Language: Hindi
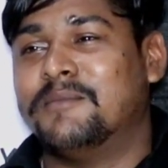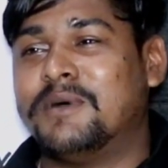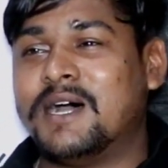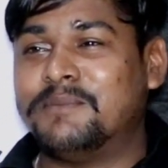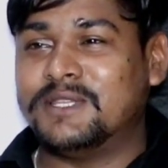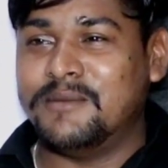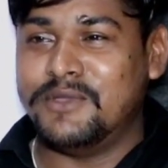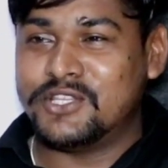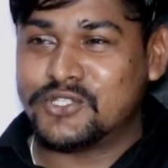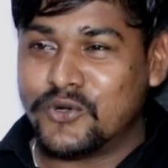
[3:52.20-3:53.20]
बाप तो
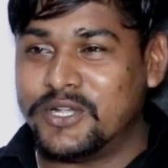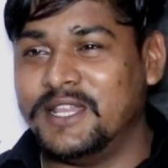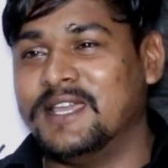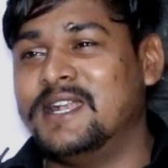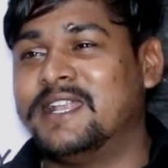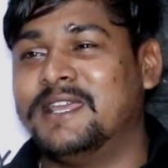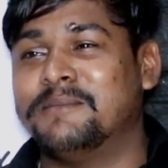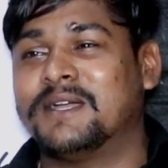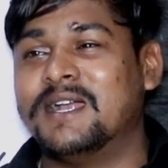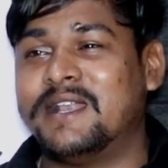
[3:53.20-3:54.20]
मेरी चरोटी गल
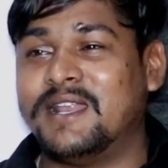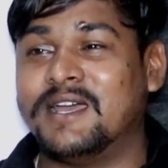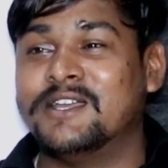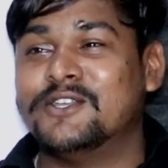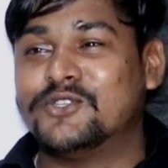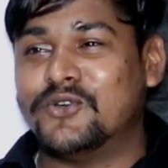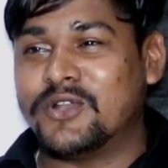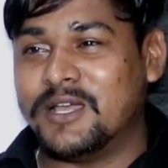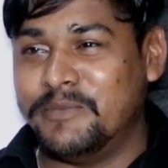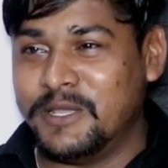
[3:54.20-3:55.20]
टेम काट रहा
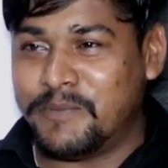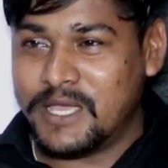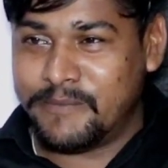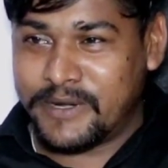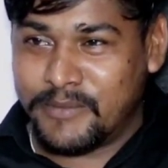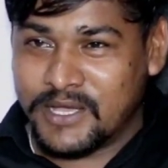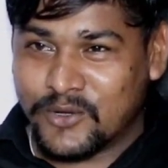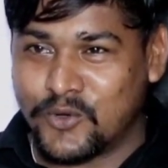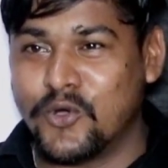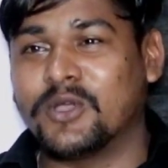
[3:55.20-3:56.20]
छोरा बिग पाई पर मैं
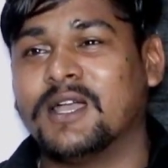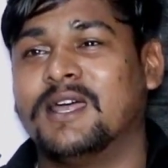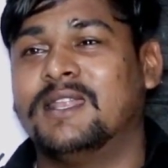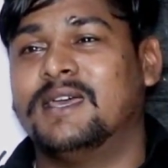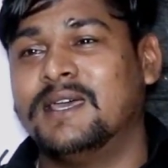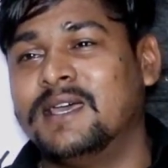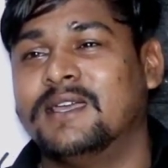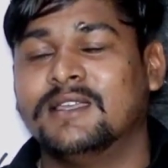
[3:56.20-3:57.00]
कोक गाल है